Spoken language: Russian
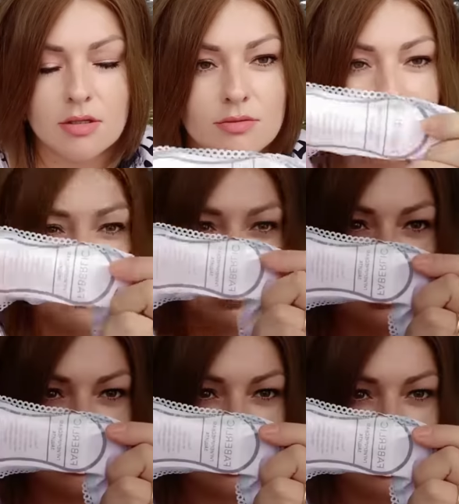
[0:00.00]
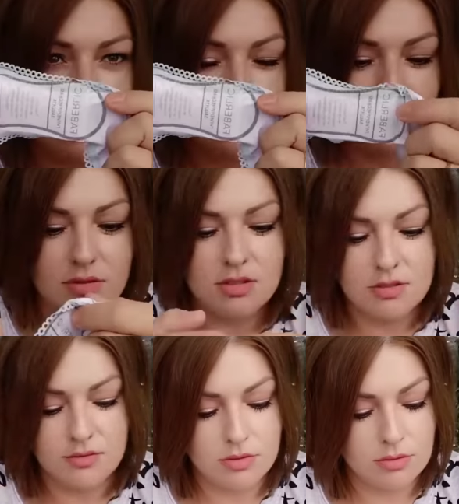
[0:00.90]
Вот здесь такая наклеечка,
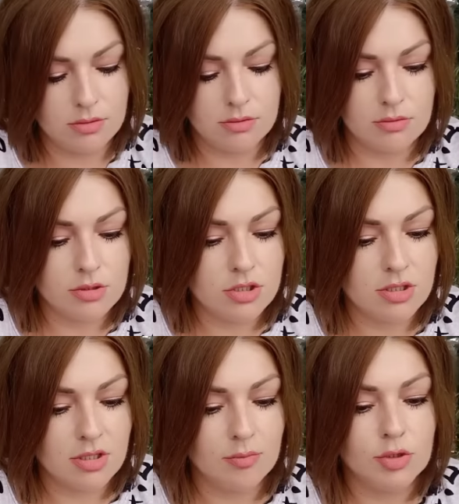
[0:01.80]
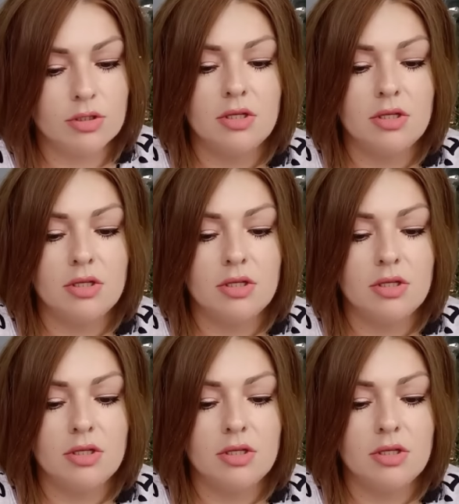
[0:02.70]
видите, все очень грамотно.